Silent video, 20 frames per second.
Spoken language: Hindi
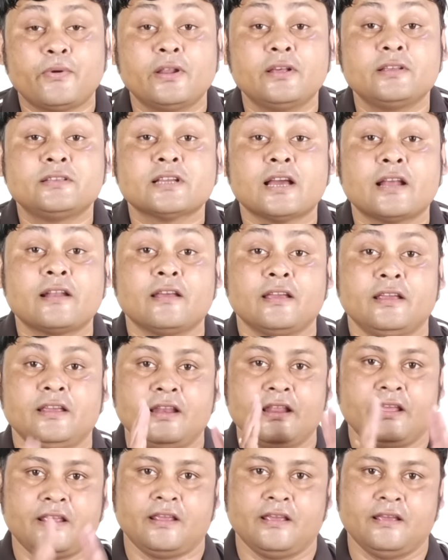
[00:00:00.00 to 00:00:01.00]
परीक्षा नहीं
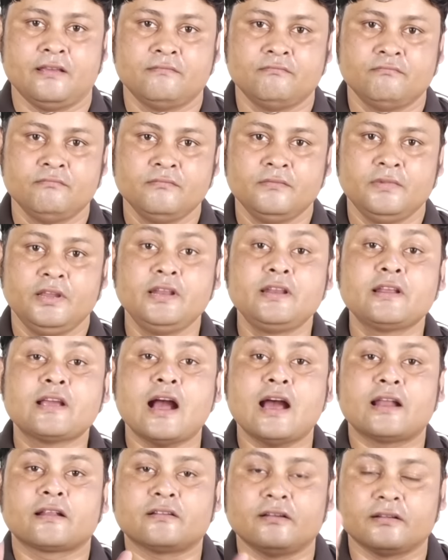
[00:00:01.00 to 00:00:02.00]
लेंगे
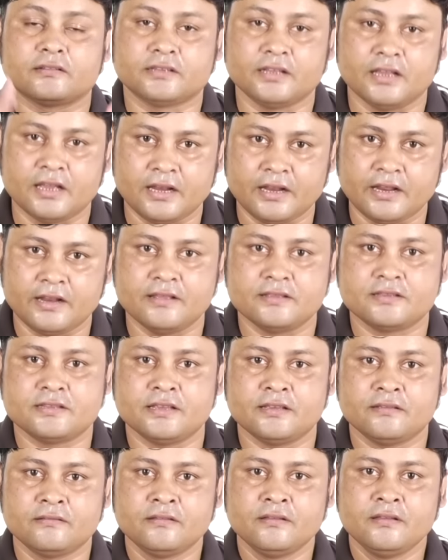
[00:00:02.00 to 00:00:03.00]
इनकार करते हैं लेने
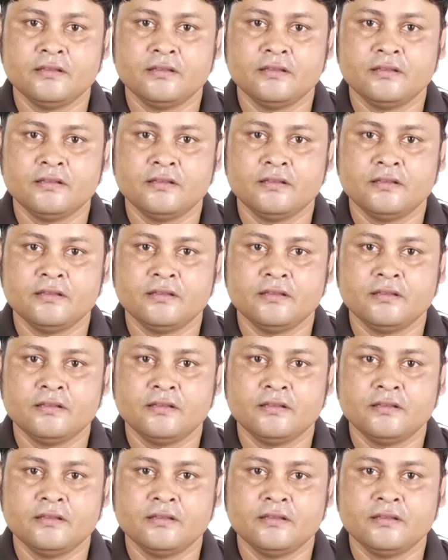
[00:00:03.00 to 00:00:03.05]
से